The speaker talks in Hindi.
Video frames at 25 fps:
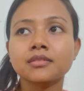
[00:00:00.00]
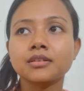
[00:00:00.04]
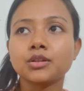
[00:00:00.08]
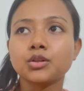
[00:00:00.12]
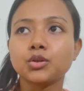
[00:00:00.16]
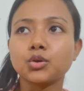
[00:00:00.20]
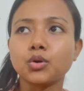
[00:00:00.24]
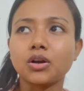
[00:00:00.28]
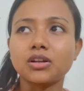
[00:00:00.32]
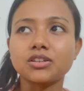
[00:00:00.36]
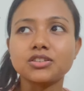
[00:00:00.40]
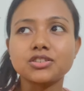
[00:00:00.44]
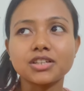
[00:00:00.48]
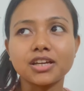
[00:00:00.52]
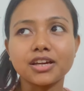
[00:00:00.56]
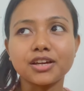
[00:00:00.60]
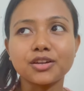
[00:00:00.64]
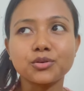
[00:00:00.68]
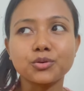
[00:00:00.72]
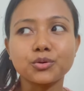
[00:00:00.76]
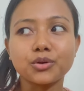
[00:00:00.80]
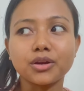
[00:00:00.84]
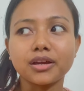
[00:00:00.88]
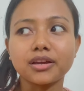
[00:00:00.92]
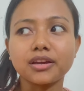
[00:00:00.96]
तो आज यही
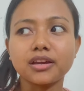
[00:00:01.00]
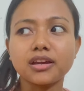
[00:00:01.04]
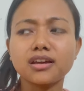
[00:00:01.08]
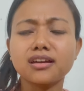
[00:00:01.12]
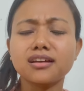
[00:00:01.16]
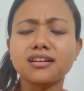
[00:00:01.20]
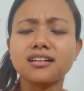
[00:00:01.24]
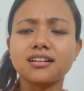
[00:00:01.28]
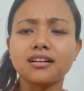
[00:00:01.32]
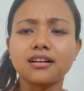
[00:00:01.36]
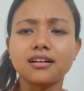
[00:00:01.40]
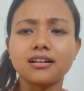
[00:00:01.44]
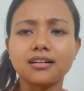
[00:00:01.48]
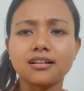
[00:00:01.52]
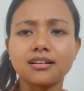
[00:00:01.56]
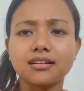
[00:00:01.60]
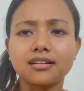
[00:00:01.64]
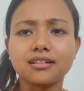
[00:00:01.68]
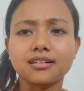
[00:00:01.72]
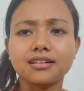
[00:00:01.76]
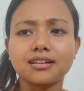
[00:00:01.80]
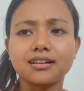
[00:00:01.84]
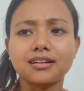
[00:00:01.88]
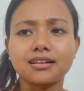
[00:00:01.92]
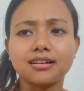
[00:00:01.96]
रुकेंगे आ,
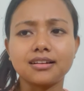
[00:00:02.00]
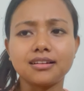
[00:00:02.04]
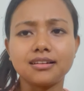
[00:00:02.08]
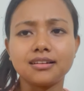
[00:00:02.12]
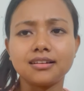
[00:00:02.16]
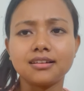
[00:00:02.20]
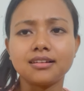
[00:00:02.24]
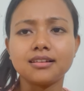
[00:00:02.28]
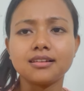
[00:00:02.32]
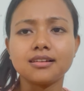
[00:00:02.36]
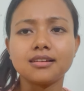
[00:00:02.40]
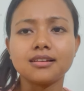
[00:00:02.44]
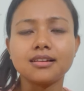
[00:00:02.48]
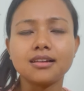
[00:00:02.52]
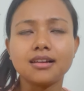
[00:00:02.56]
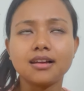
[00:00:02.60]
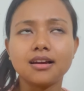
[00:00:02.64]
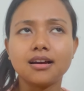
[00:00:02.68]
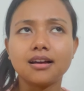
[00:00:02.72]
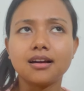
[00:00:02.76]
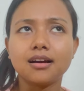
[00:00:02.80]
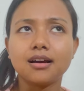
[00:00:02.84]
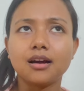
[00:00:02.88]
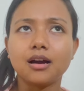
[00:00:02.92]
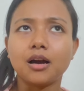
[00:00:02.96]
कल
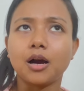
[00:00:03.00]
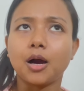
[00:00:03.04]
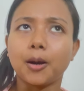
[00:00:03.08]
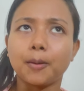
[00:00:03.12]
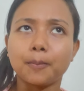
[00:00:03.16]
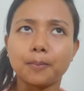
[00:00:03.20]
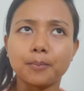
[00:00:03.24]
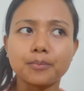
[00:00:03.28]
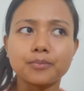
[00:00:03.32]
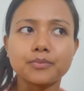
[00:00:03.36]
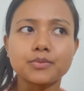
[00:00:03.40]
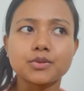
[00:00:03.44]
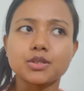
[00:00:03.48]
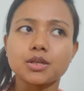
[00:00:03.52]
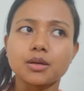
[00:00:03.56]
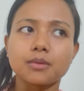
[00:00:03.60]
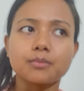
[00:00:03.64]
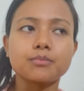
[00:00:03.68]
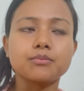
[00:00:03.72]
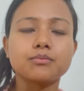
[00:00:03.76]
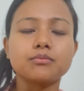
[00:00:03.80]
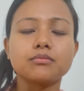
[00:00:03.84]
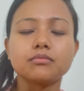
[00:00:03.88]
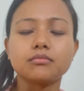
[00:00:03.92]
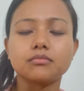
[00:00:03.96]
हम सब
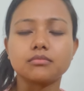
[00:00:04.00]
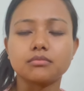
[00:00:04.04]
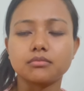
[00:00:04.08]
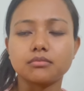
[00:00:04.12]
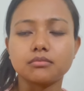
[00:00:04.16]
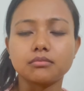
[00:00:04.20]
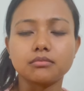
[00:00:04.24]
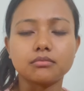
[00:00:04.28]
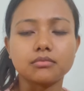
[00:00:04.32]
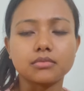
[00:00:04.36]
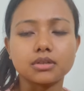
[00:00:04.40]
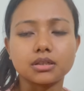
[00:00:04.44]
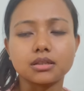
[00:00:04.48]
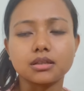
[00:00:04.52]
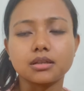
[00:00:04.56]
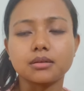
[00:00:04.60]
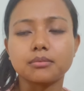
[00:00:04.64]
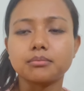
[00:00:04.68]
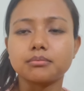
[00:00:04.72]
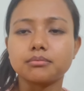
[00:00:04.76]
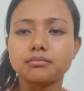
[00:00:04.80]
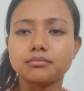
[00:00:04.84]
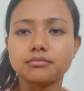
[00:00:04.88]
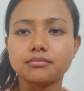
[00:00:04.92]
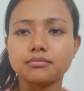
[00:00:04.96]
मतलब
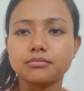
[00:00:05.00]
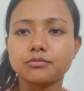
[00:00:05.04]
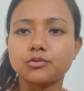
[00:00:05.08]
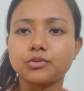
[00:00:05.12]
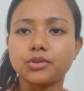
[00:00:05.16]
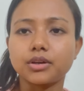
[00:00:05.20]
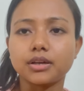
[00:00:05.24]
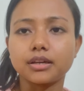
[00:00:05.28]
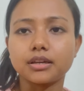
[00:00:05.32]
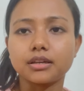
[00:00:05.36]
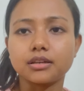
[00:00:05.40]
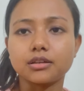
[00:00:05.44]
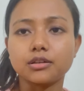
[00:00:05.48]
वही